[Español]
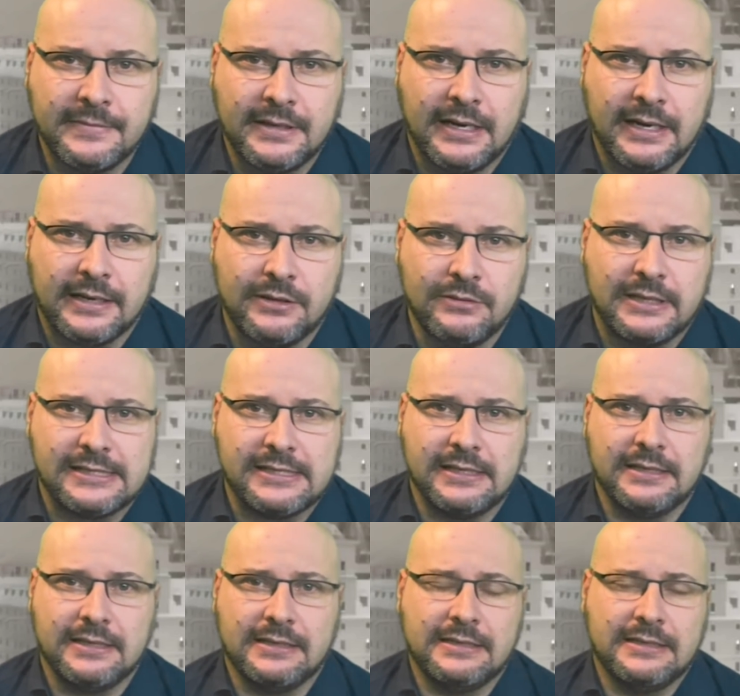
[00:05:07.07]
Aquí una
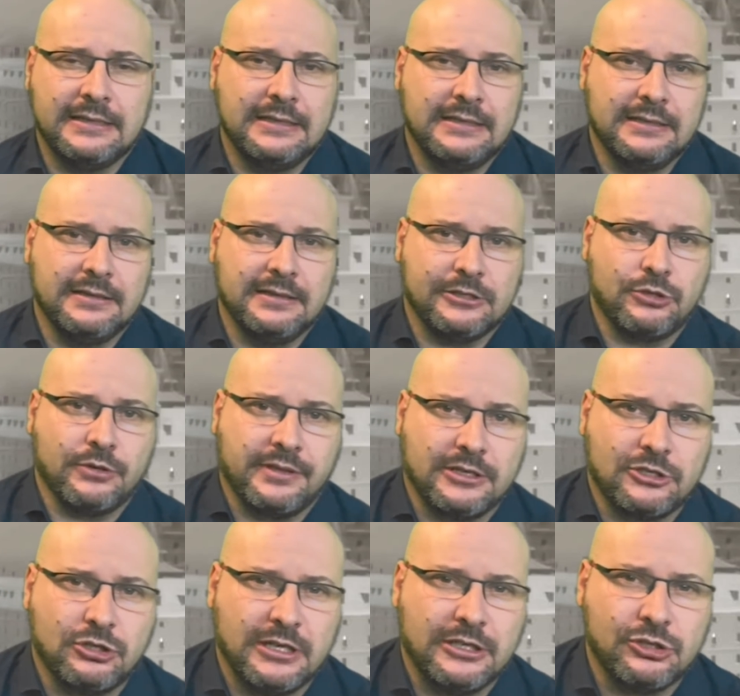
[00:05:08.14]
serie de
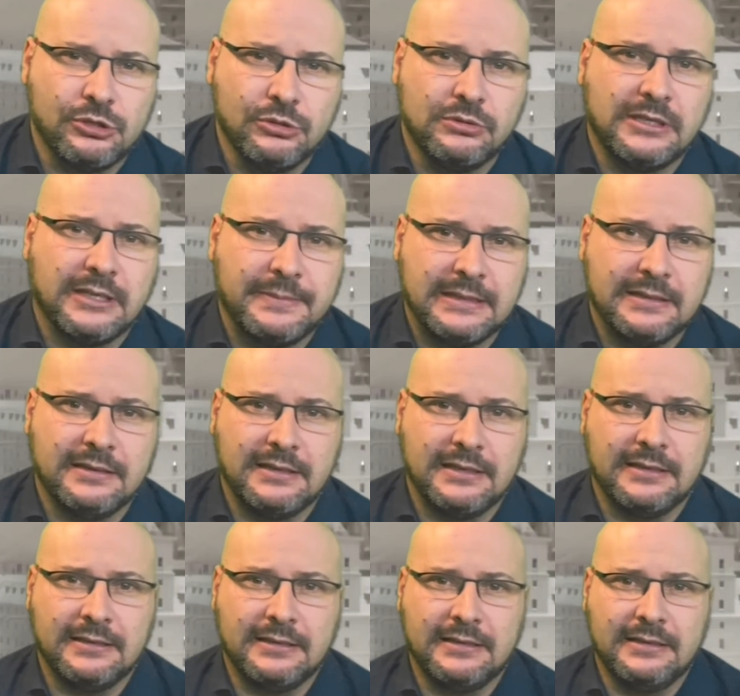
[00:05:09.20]
sucesos absolutamente
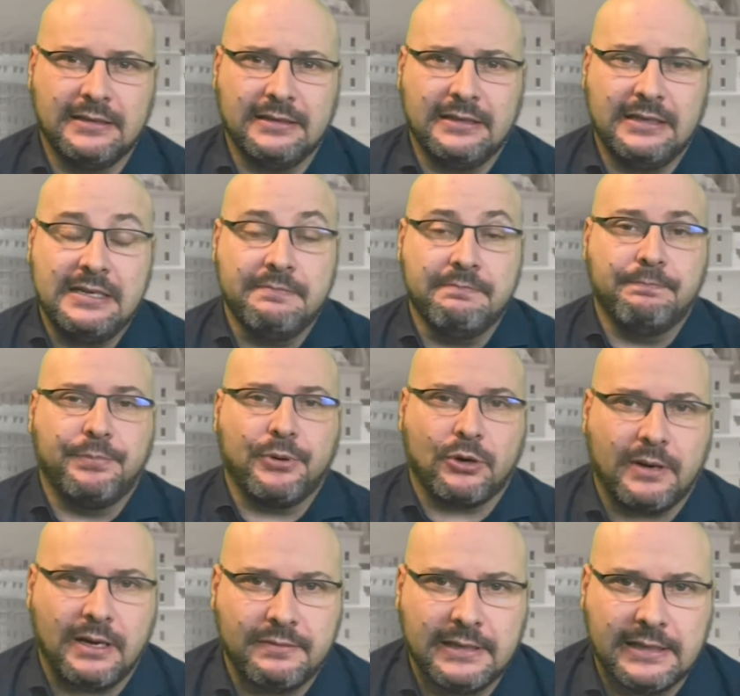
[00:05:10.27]

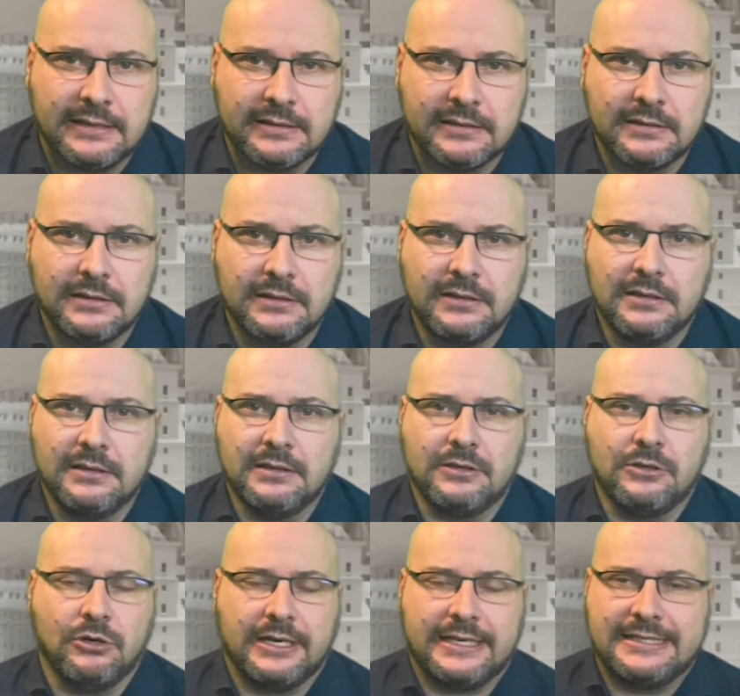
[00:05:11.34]
improbables
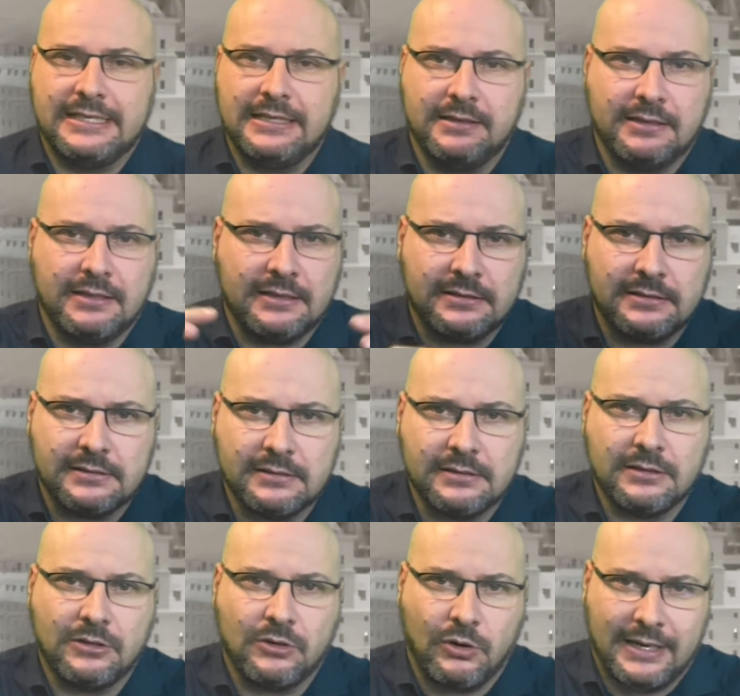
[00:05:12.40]
coexistan,
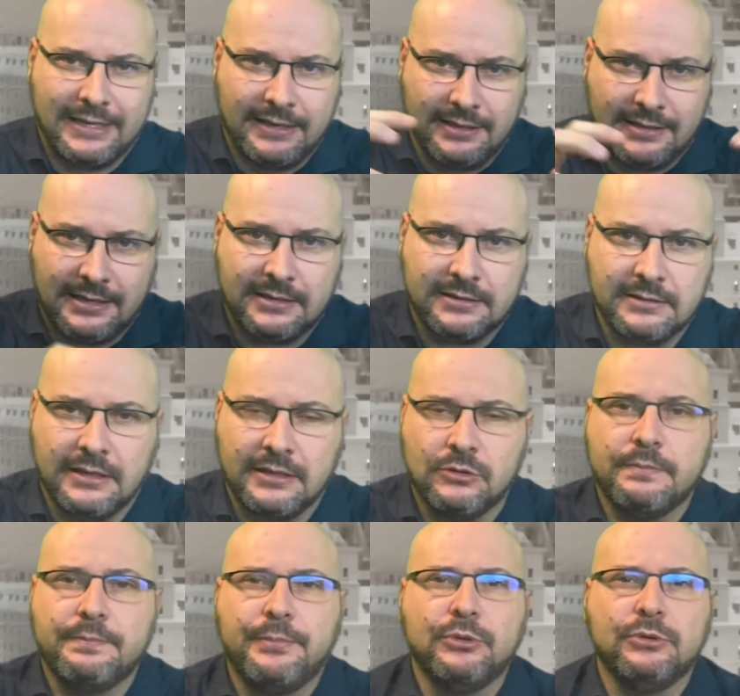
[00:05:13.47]
coalezcan en
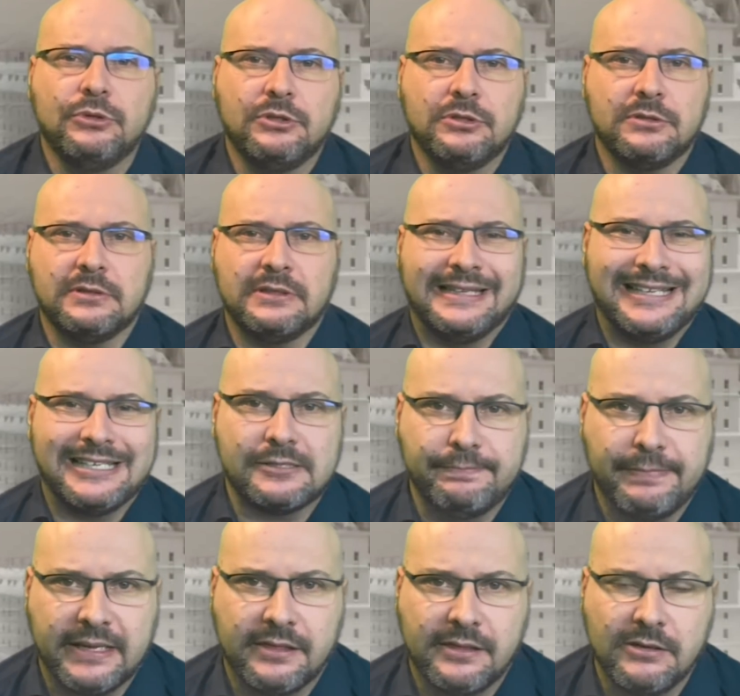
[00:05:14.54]
un punto del
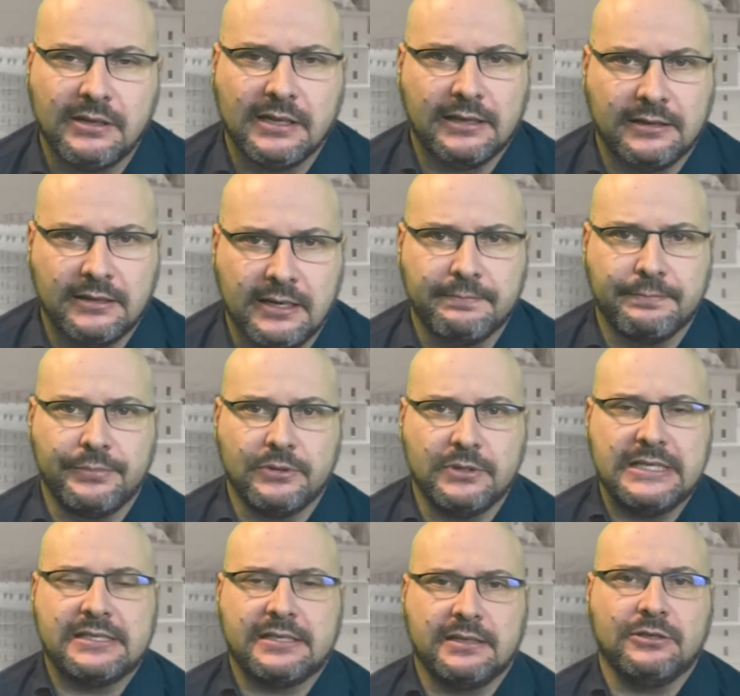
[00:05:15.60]
espacio y del tiempo
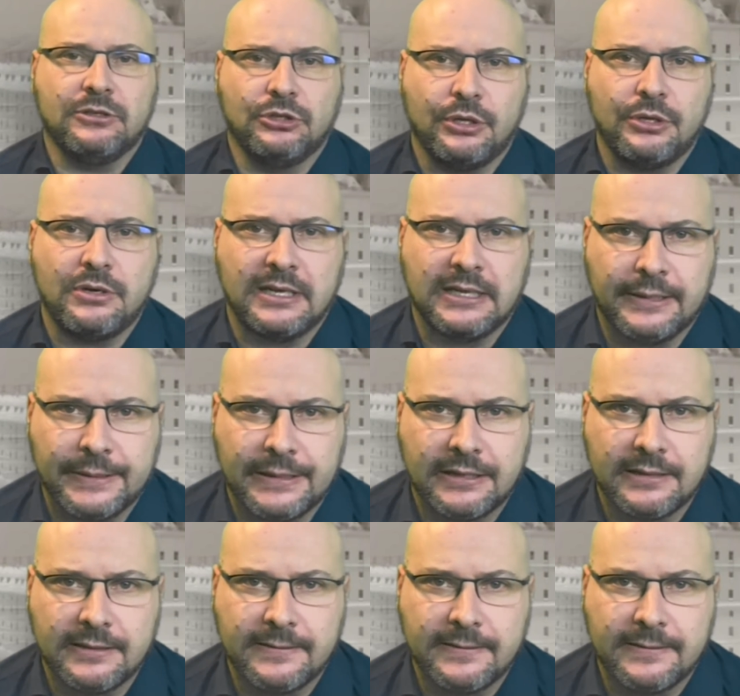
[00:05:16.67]
y se den todos a la vez.